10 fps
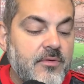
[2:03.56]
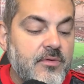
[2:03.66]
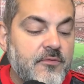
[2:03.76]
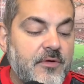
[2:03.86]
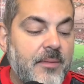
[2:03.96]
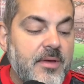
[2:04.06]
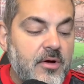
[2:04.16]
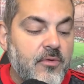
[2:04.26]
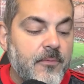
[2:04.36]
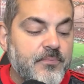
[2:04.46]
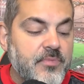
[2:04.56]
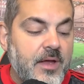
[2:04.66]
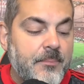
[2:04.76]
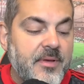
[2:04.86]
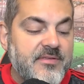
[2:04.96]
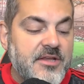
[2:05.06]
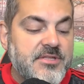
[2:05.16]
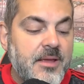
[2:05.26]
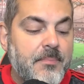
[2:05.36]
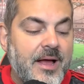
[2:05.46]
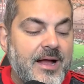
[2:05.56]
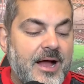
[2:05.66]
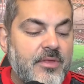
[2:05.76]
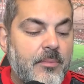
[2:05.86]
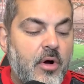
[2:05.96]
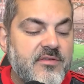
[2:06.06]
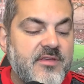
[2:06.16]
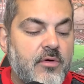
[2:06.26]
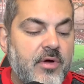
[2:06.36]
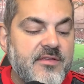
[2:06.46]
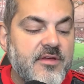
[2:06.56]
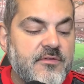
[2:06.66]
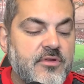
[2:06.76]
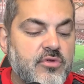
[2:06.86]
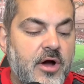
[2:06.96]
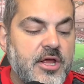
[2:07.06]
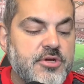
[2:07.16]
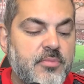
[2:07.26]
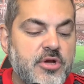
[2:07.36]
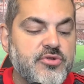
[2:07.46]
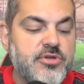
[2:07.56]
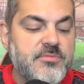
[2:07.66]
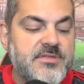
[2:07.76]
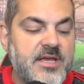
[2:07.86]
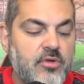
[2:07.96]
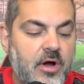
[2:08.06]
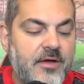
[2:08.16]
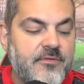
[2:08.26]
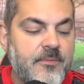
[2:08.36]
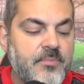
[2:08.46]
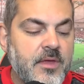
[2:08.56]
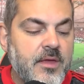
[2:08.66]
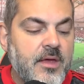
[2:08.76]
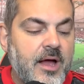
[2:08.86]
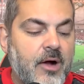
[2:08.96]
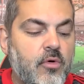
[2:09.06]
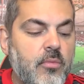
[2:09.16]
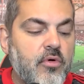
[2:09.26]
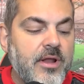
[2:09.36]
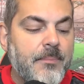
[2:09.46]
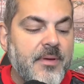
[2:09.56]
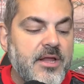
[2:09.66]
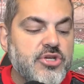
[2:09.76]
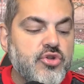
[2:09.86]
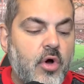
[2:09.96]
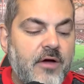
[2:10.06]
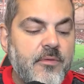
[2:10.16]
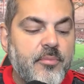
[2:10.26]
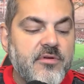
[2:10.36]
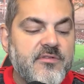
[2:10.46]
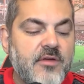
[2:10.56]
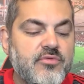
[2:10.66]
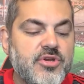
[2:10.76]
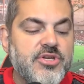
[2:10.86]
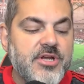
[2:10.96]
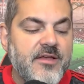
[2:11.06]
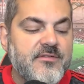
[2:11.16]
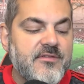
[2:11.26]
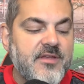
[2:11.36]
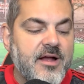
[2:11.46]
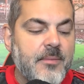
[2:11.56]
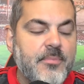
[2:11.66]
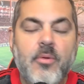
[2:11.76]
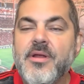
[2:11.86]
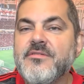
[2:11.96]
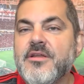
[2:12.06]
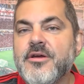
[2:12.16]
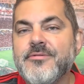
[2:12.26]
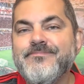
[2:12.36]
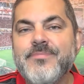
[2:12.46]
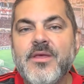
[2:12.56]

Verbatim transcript: e o Flamengo, apesar de ter emplacado a maior sequência de vitórias pós 2019, acumula apenas 9% de chance de ser campeão brasileiro.